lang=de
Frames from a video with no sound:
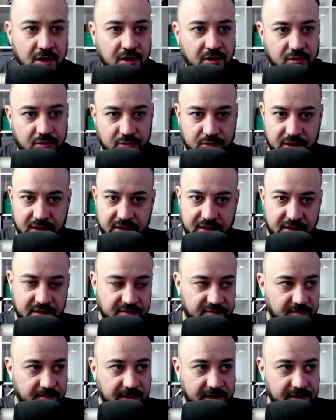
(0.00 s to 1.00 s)
oder
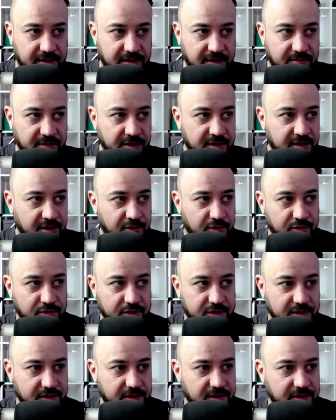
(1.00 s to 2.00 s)
irgendwie mein, im
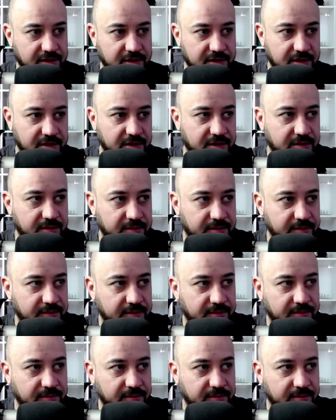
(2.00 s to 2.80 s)
Hintergrund äh,